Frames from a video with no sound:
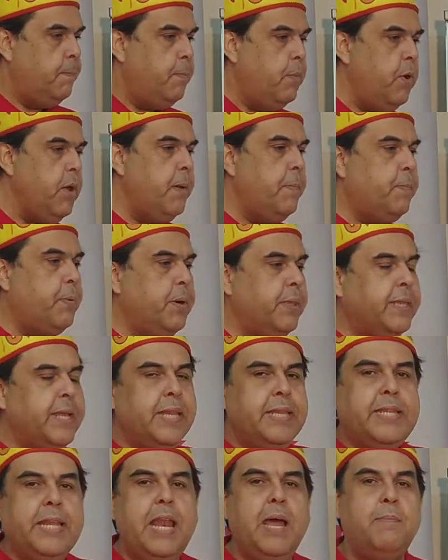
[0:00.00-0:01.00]
Muy
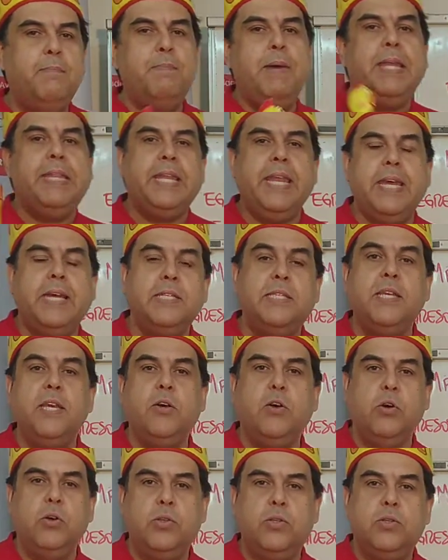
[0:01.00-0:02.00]
importante las métricas,
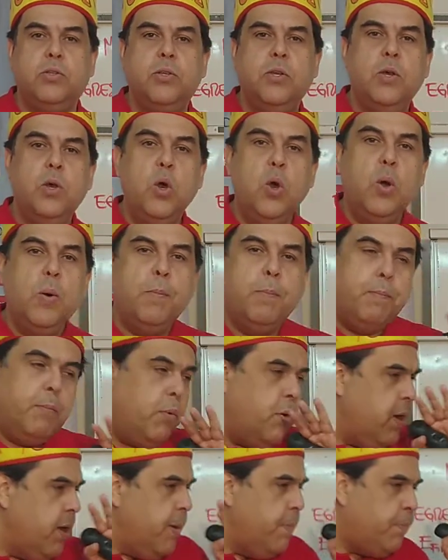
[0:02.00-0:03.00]
chicos.
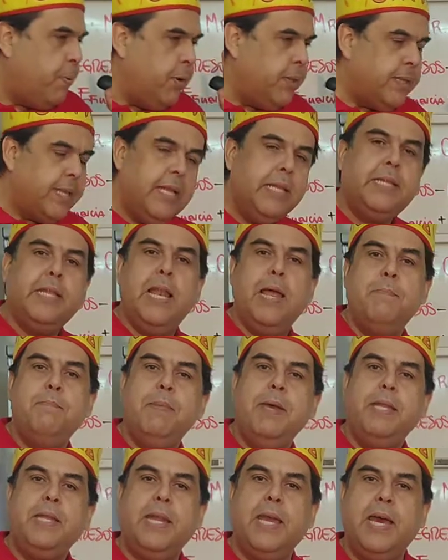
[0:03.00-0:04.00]
Muy importante las
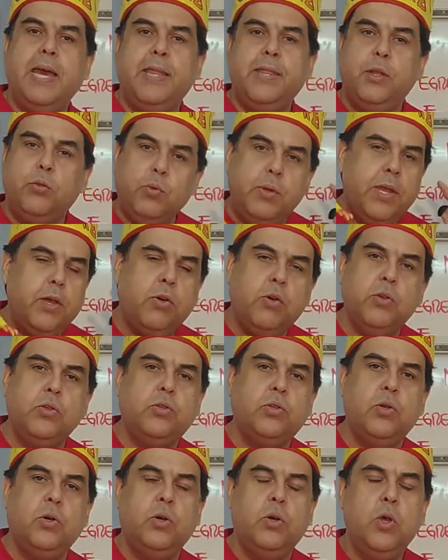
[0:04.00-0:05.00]
métricas de tu
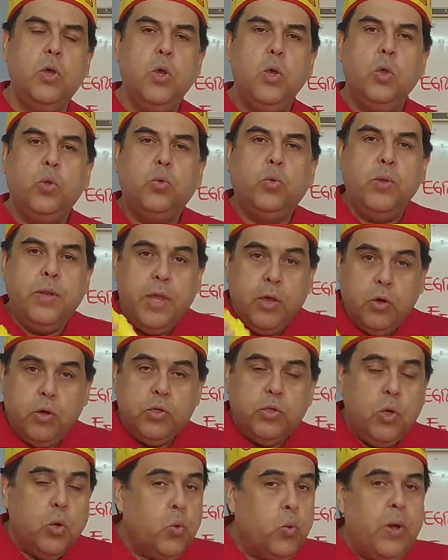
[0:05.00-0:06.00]
negocio. Tu
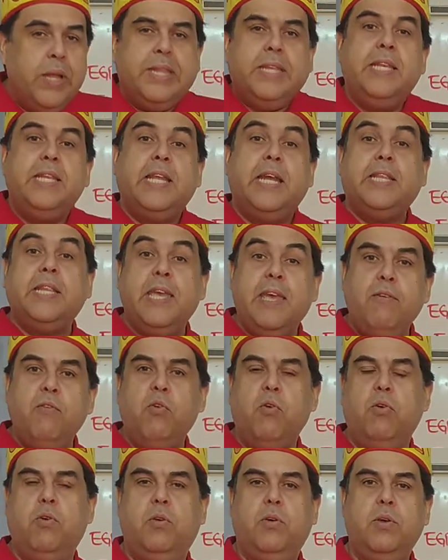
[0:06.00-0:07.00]
negocio es
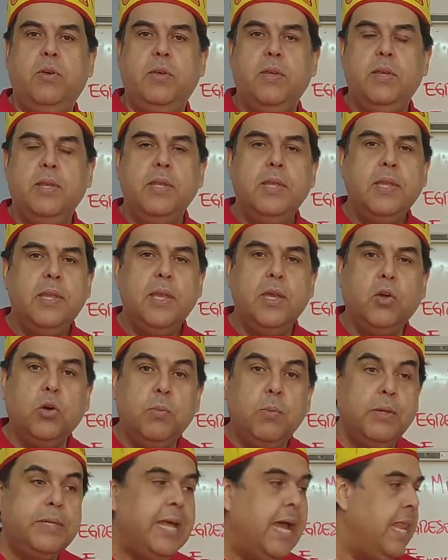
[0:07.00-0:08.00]
cuantitativo. Y
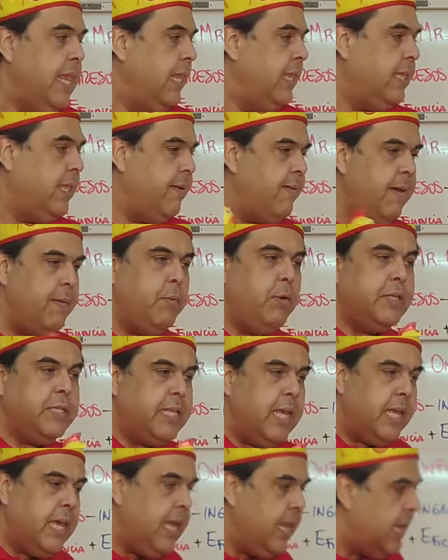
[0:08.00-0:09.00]
como tal, debemos
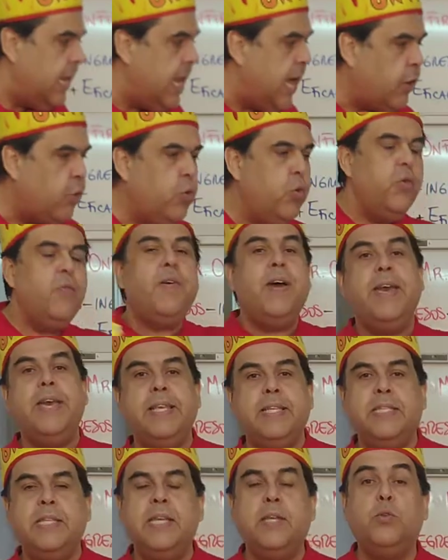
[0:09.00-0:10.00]
seguir la curva
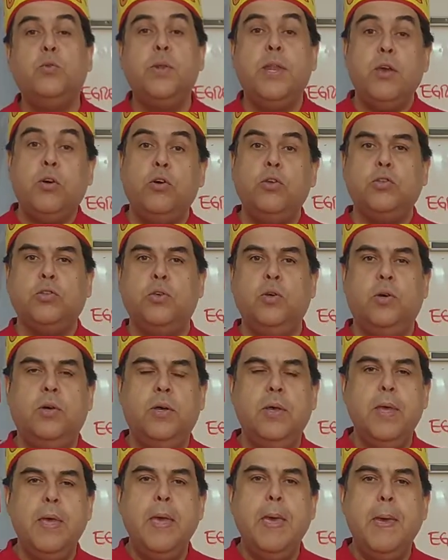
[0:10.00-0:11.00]
S de tu
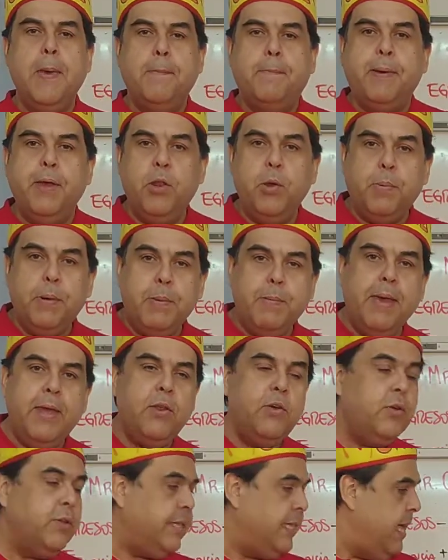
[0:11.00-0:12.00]
negocio. Pero
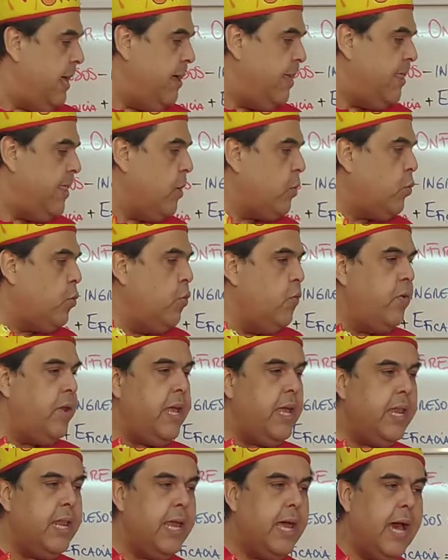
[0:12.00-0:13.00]
primero debes
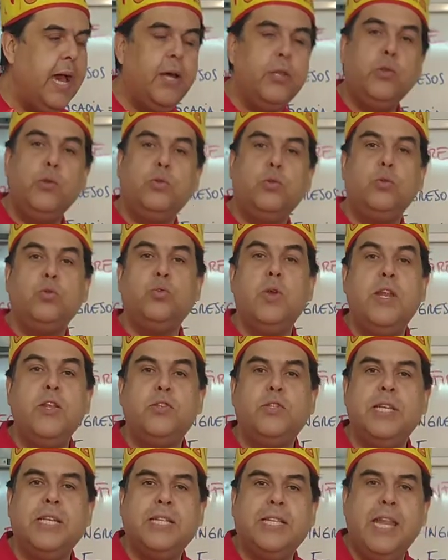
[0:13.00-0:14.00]
descubrir a tus
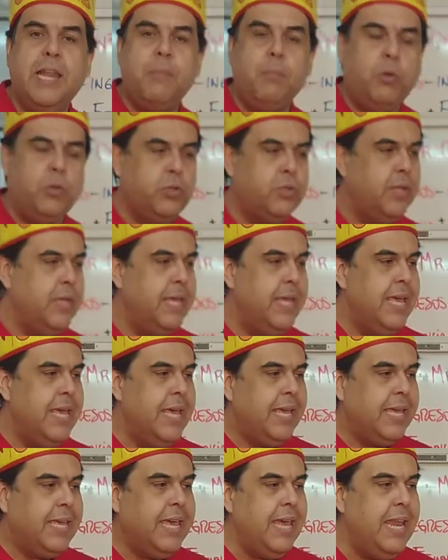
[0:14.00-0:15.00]
usuarios extremos,
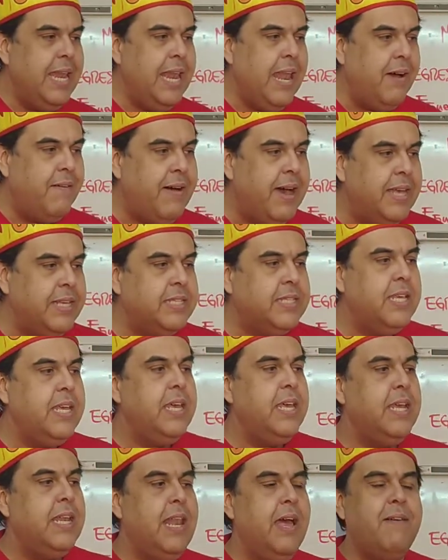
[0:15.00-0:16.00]
que es la
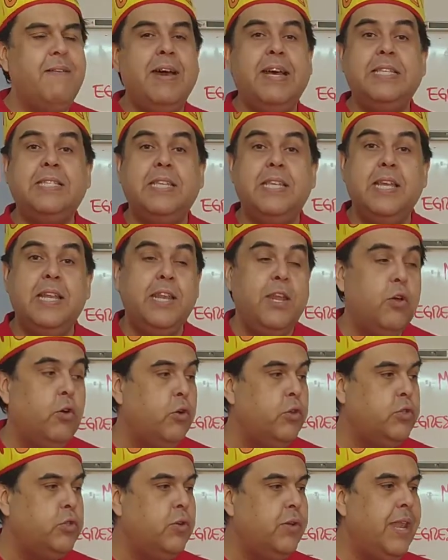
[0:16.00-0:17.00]
base, la base del
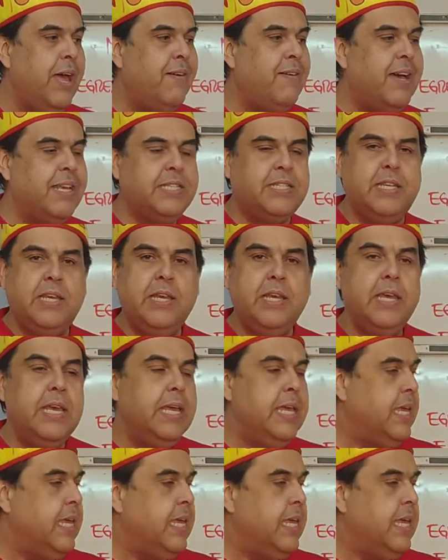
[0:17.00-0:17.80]
negocio, la base.